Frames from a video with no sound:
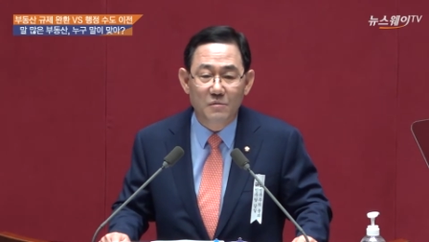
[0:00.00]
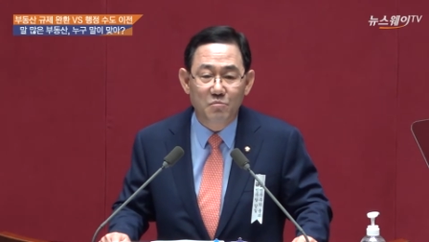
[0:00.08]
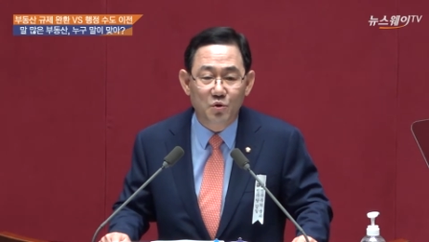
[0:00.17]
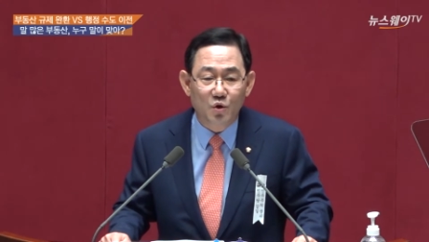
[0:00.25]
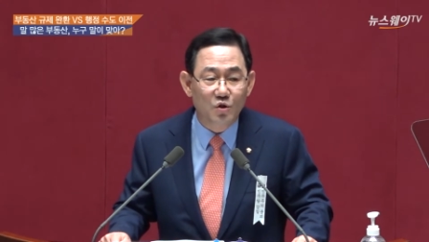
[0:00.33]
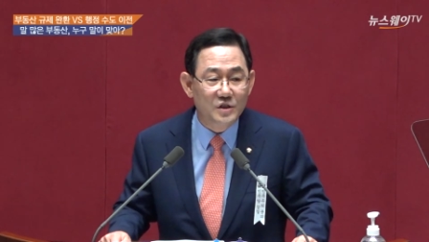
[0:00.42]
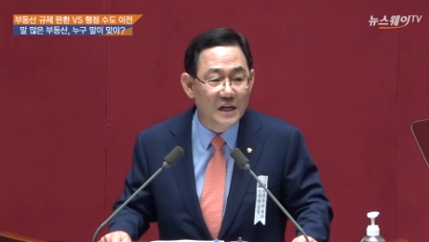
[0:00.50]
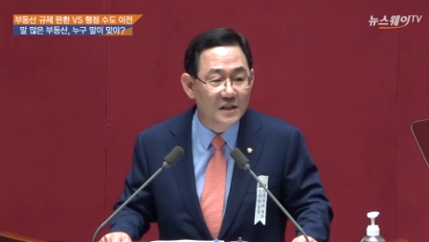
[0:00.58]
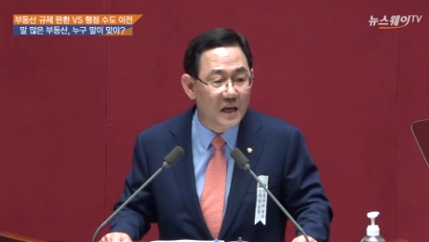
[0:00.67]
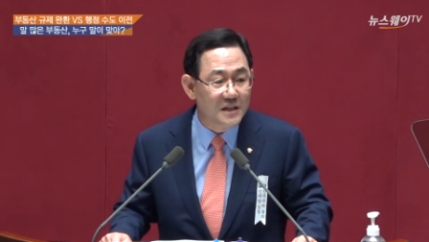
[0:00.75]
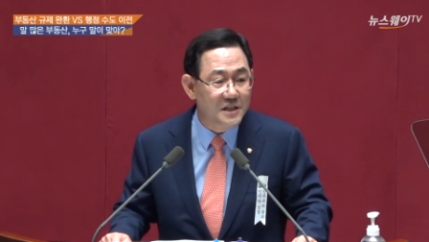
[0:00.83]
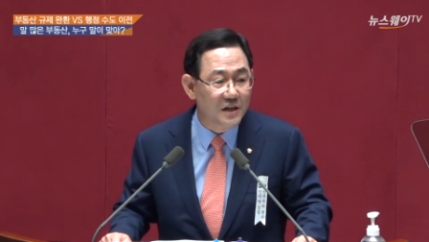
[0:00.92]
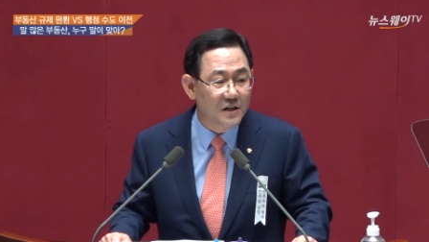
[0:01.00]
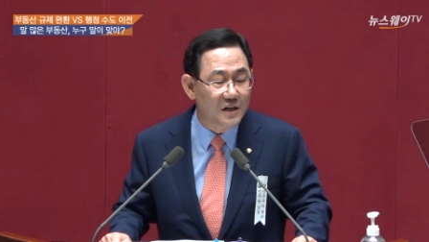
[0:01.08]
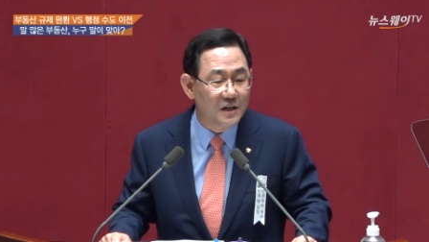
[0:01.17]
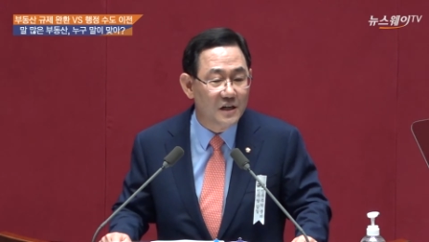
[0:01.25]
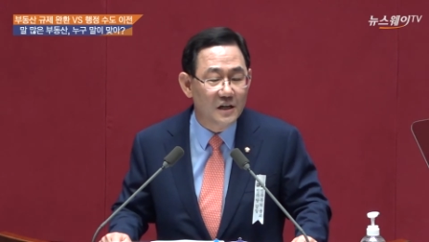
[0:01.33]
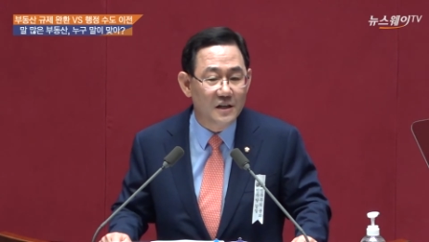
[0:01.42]
부동산
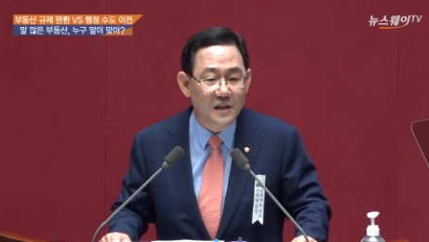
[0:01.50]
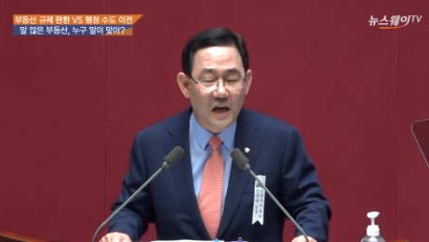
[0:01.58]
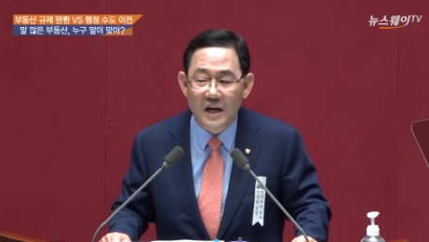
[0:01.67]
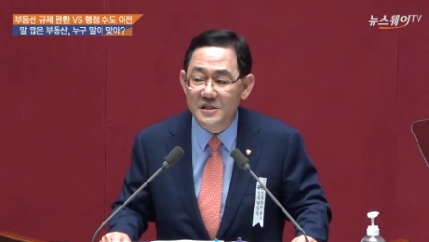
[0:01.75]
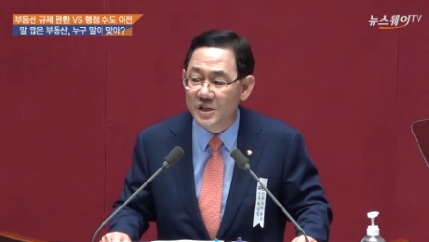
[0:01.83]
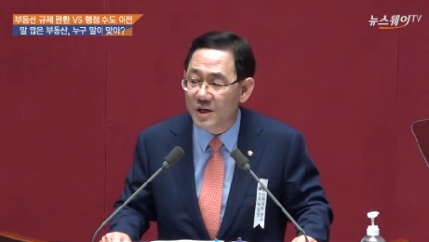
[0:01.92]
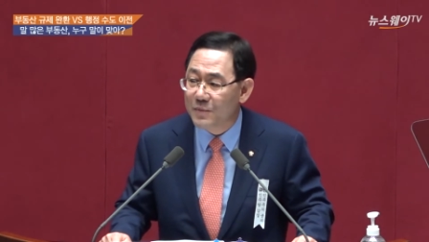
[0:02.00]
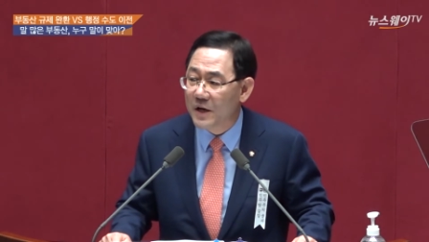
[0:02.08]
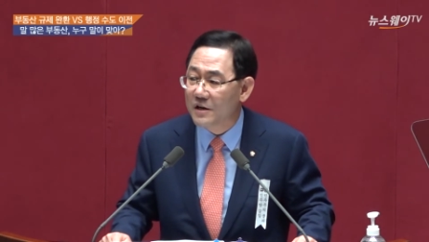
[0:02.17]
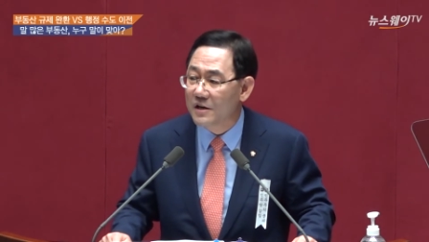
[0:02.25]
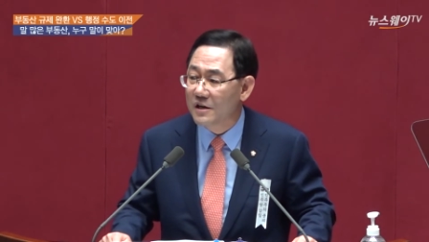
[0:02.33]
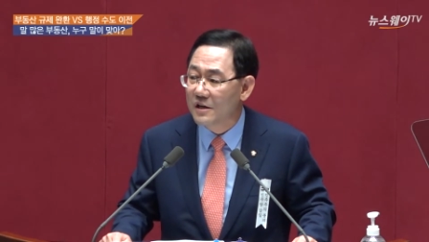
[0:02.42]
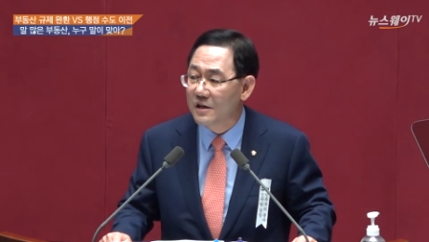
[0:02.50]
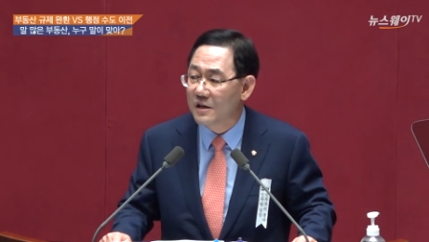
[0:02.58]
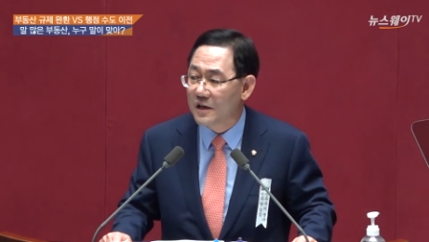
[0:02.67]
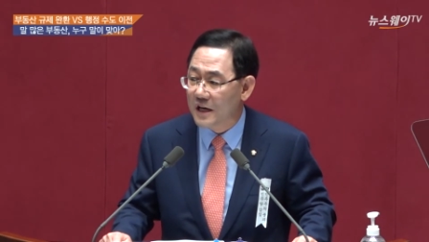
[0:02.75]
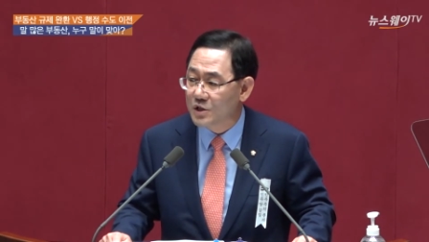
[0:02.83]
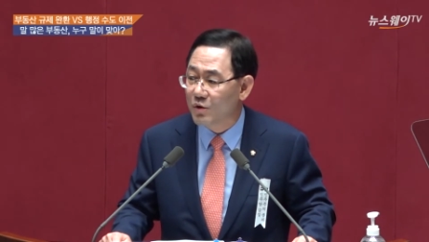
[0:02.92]
대책의 대실패를
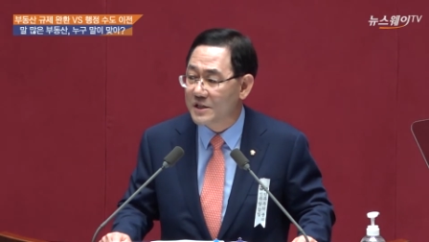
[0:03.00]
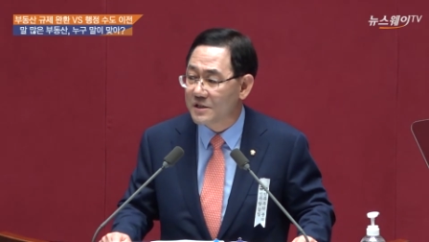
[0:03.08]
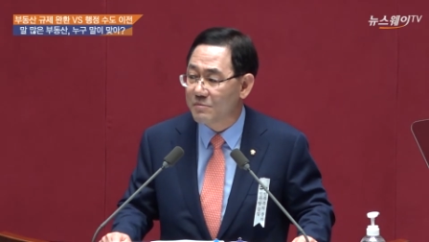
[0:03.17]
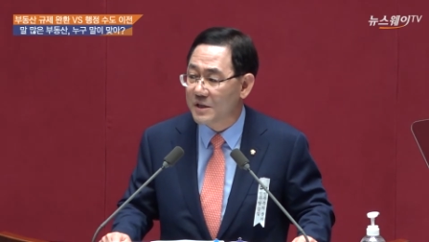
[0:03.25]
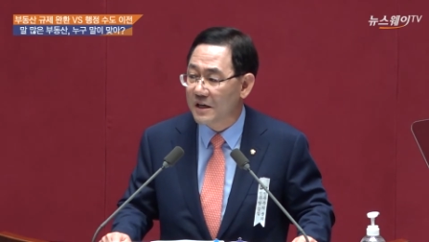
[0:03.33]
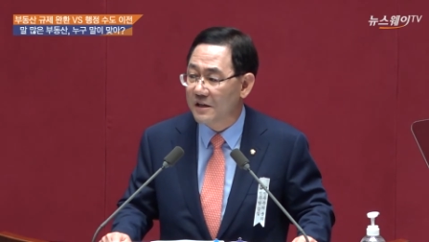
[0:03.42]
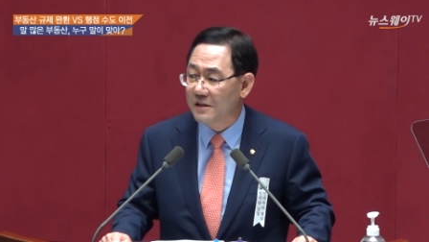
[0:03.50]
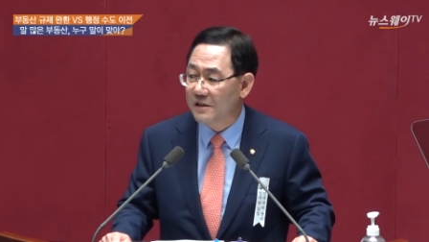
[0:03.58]
가져왔습니다.